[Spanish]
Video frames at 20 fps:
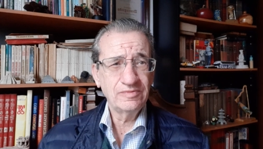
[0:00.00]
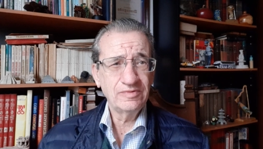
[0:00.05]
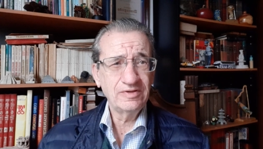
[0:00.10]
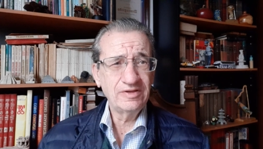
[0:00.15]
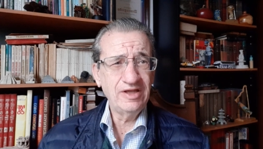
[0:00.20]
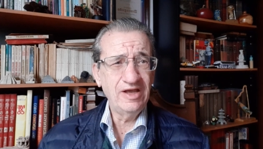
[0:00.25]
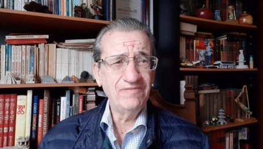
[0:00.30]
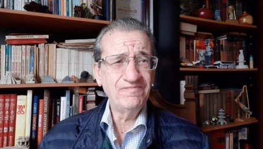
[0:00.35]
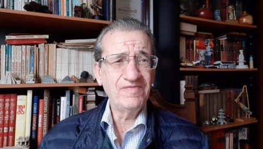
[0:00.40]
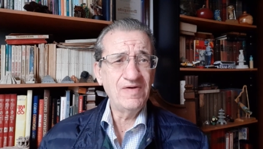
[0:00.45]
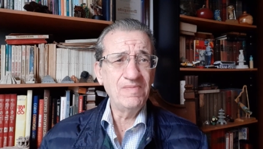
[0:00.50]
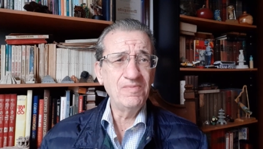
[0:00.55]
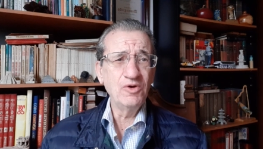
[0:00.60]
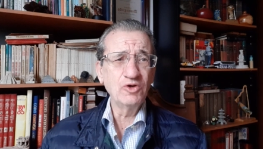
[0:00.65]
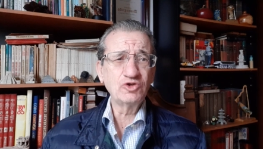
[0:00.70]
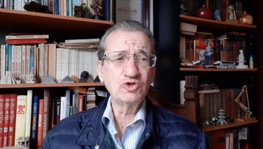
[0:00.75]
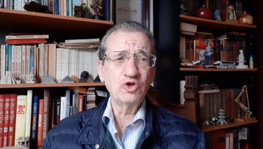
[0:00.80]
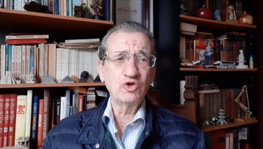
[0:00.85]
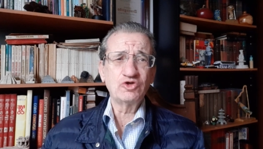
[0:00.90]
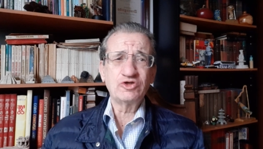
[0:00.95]
del
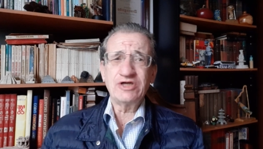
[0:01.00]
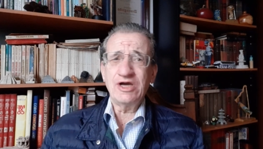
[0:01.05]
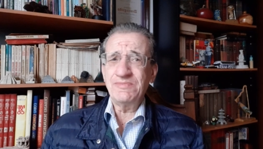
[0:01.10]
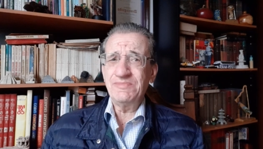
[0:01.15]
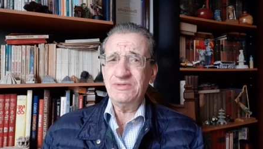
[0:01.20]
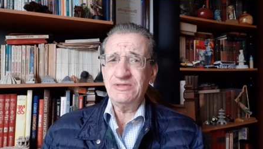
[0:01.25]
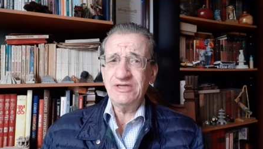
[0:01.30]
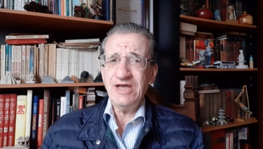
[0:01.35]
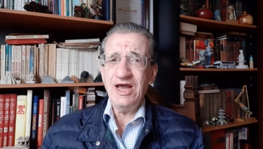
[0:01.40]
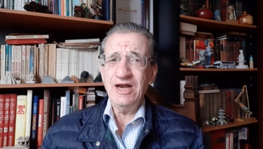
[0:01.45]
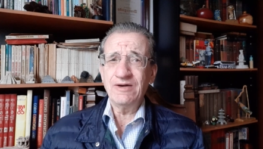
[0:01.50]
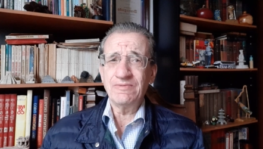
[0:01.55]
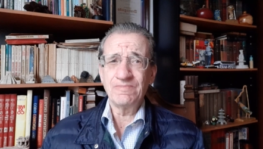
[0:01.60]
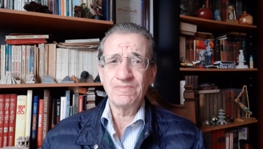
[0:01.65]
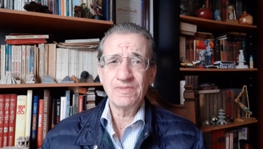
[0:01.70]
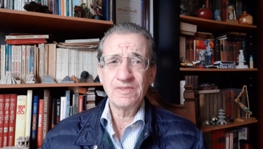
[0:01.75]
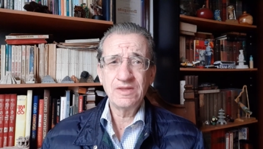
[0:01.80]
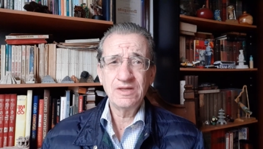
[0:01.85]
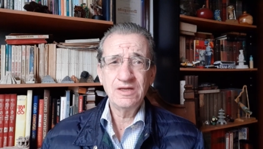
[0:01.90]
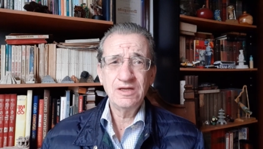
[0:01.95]
famoso
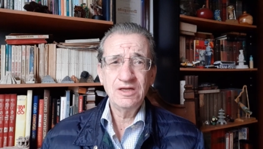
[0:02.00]
Chamizal,